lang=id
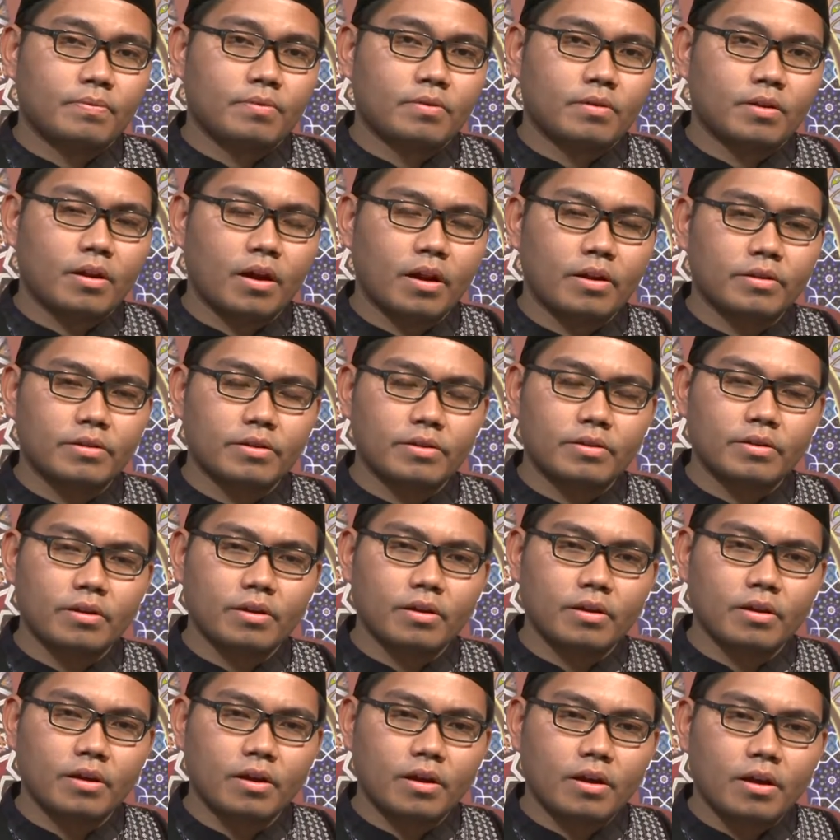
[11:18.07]
Artinya
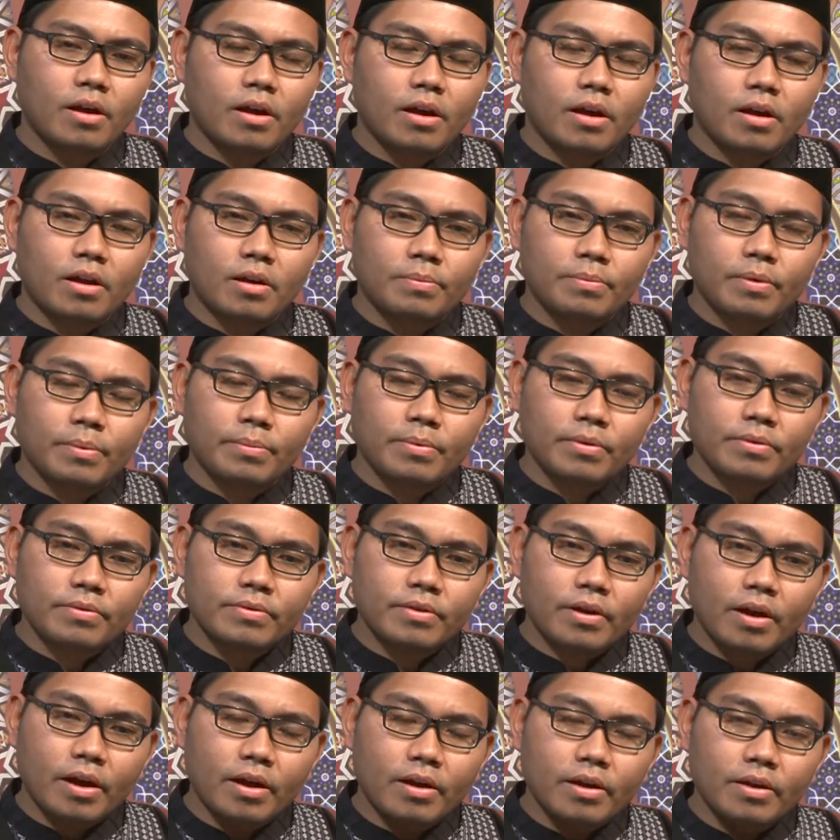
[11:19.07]
Imam Lutu
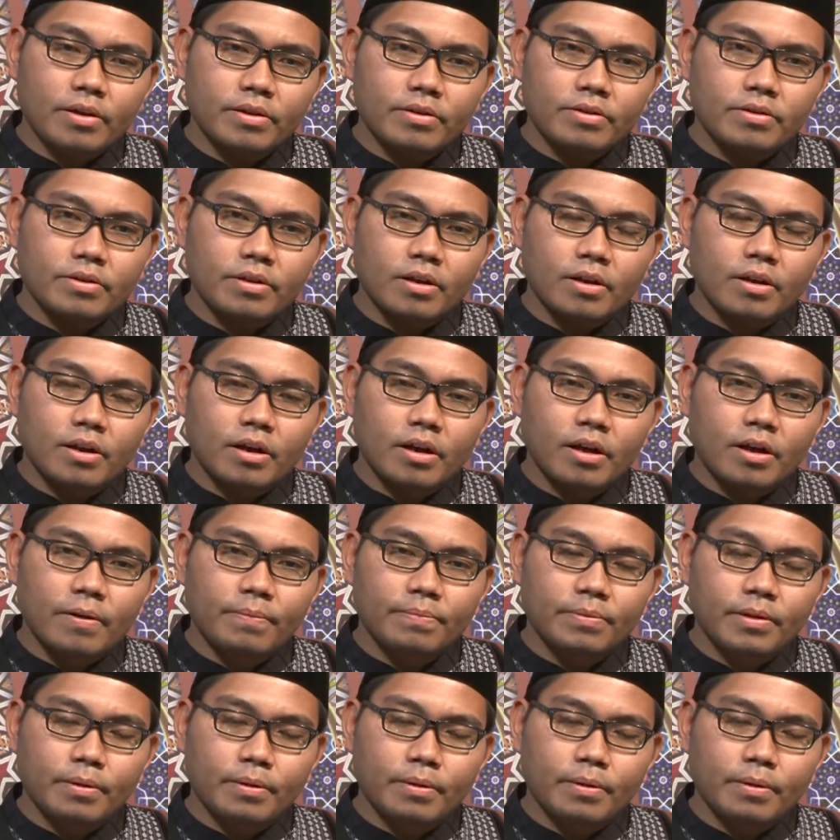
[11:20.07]
alaihi salam